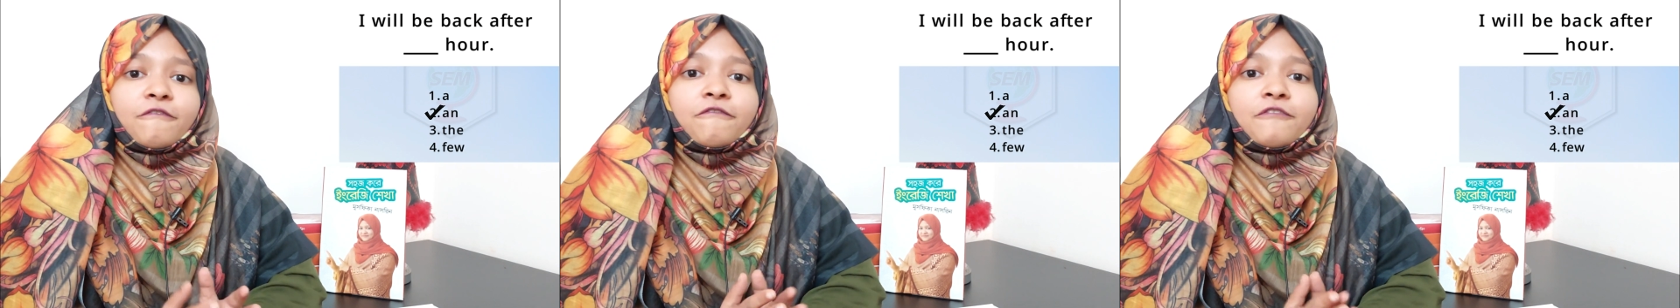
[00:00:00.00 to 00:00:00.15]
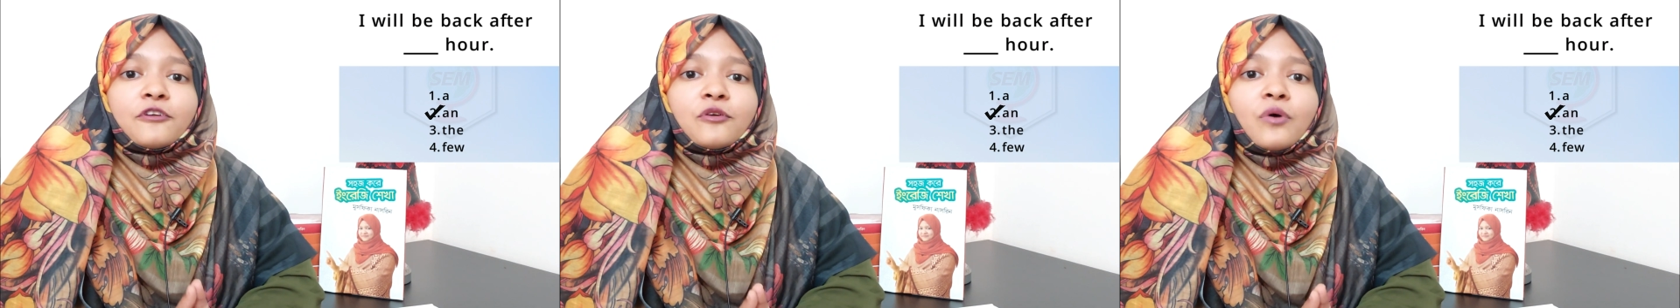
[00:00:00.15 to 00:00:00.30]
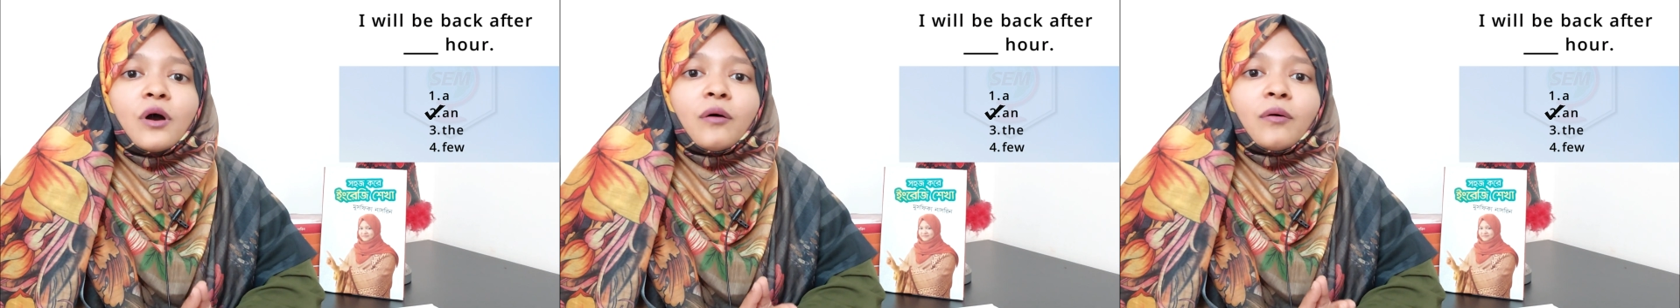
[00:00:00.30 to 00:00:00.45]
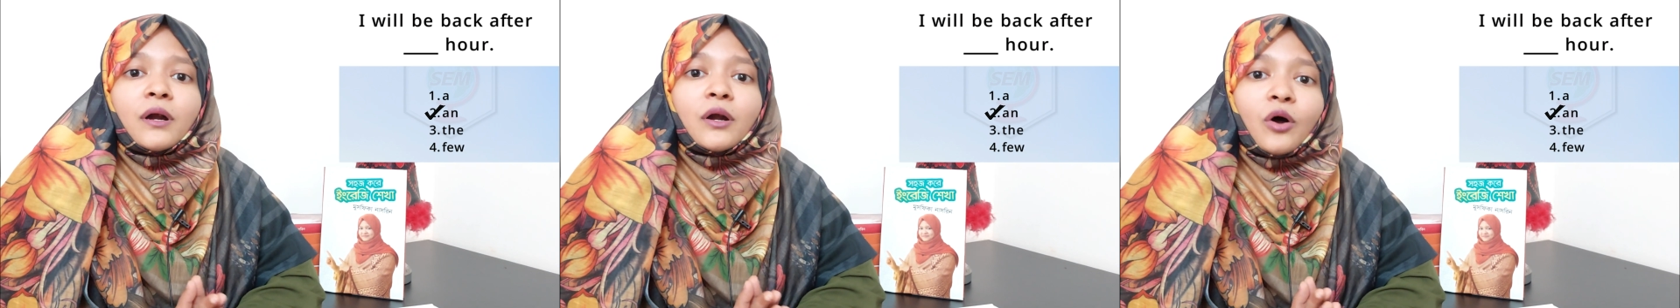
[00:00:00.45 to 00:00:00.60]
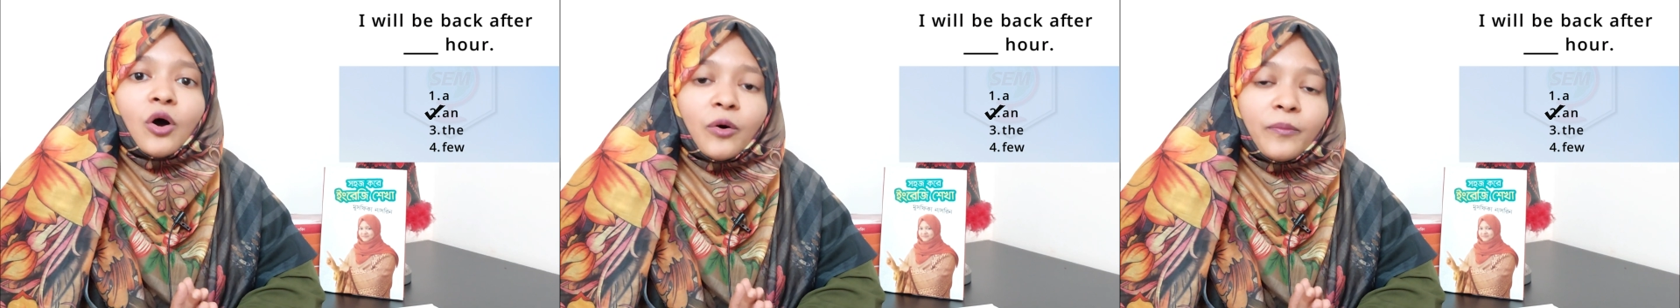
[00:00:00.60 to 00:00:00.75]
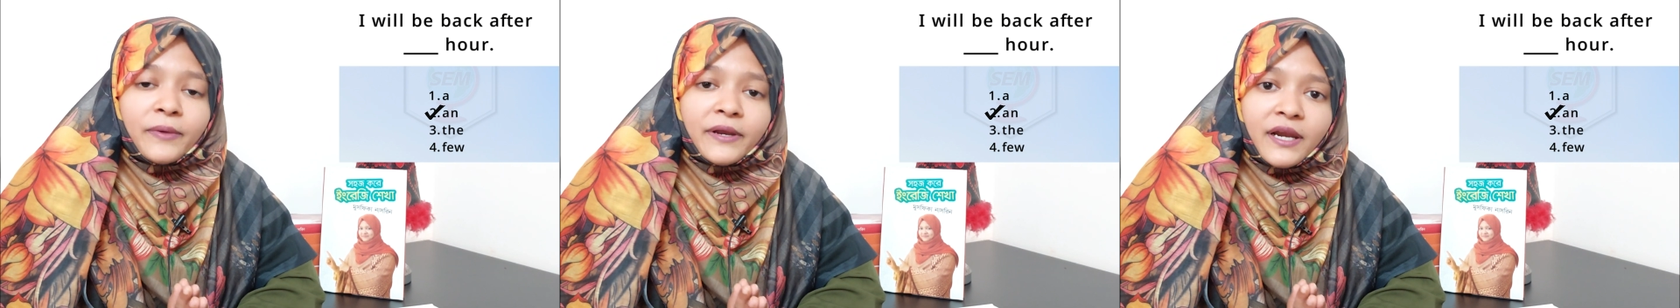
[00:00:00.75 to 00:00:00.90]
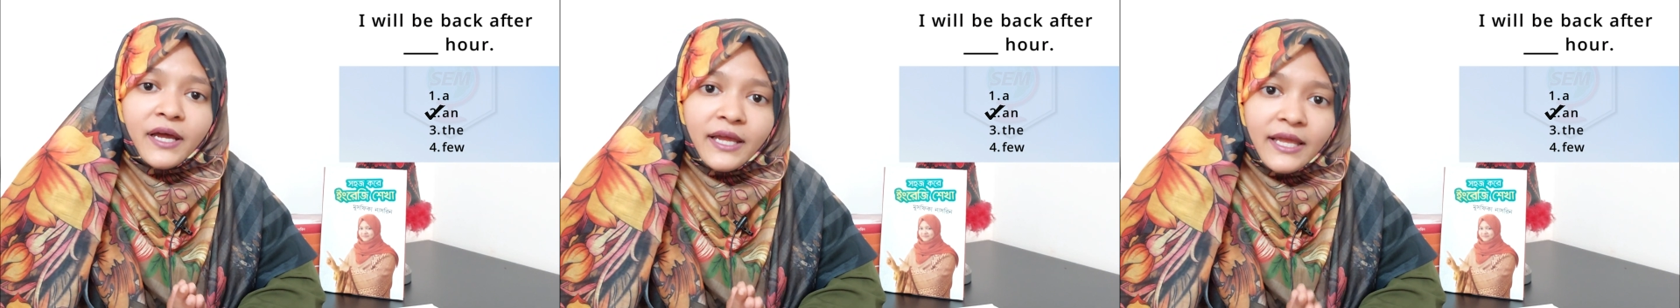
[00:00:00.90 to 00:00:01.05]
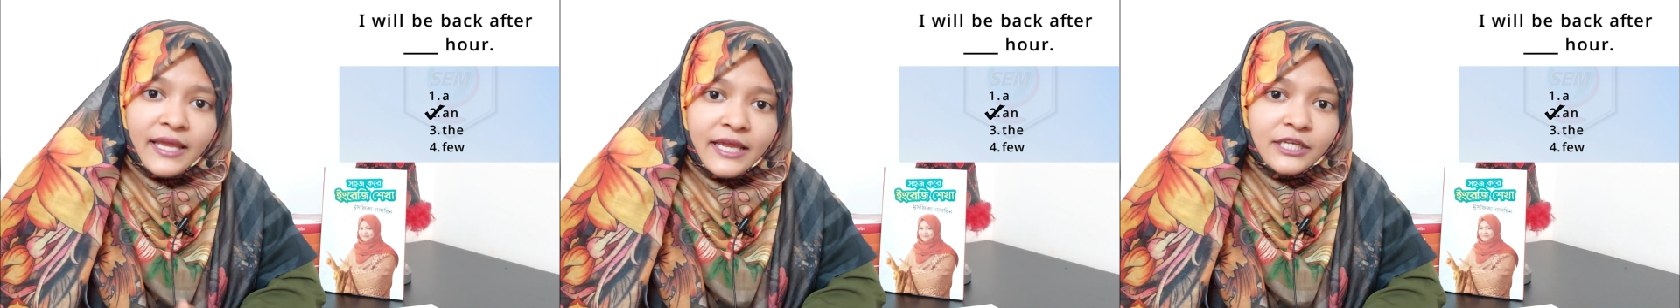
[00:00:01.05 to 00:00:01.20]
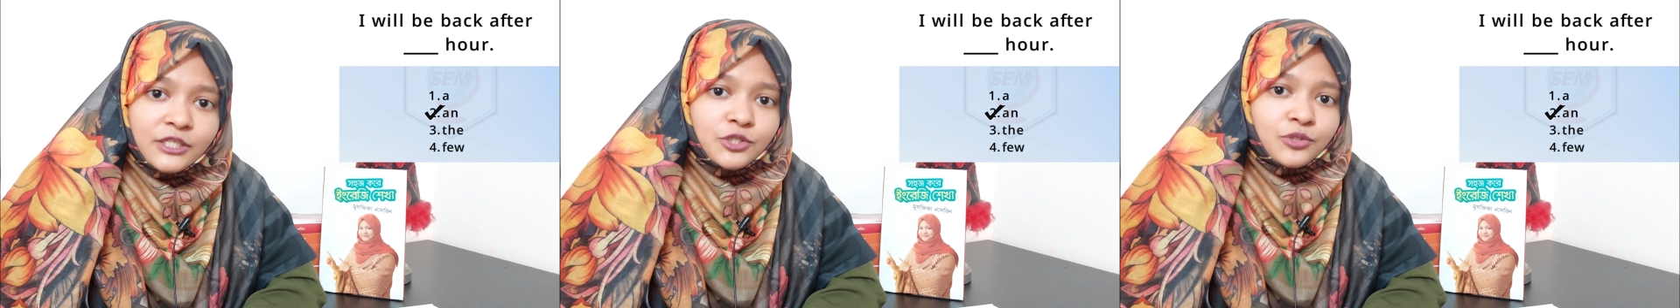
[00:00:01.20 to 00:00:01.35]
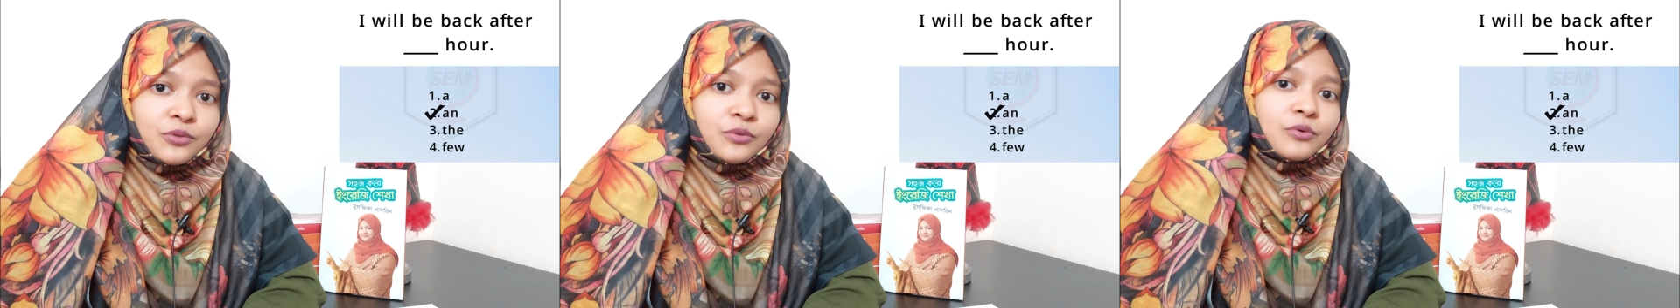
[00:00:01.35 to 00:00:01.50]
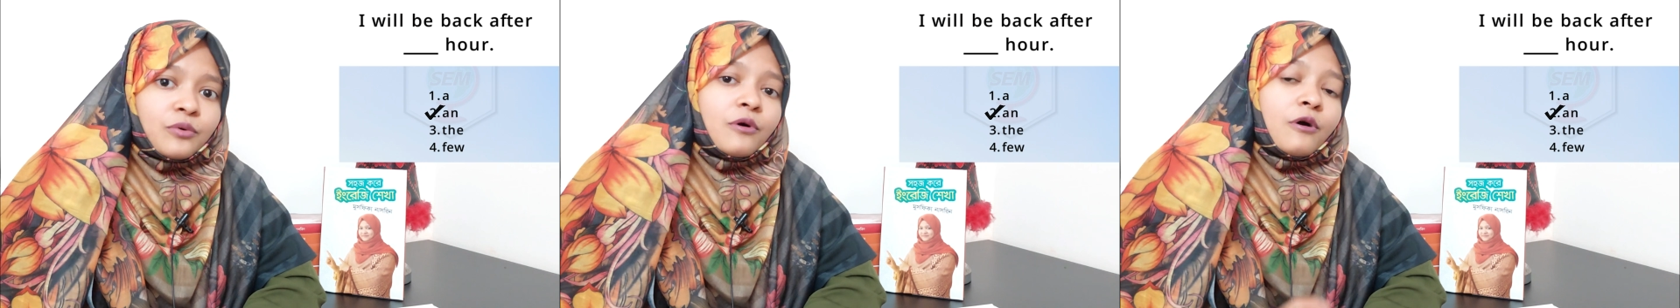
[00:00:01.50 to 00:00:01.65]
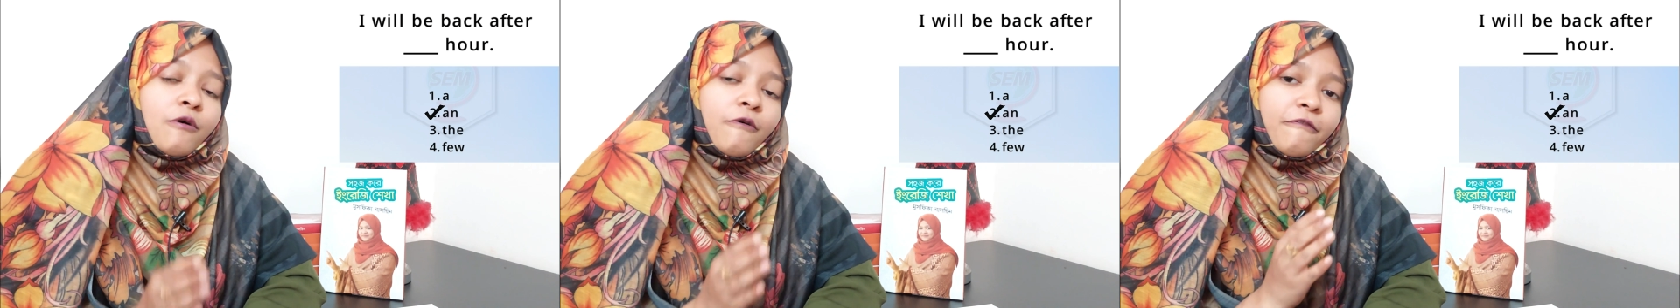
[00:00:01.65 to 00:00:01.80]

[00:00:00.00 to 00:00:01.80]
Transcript: ফিউ আওয়ার হবে না এই জন্য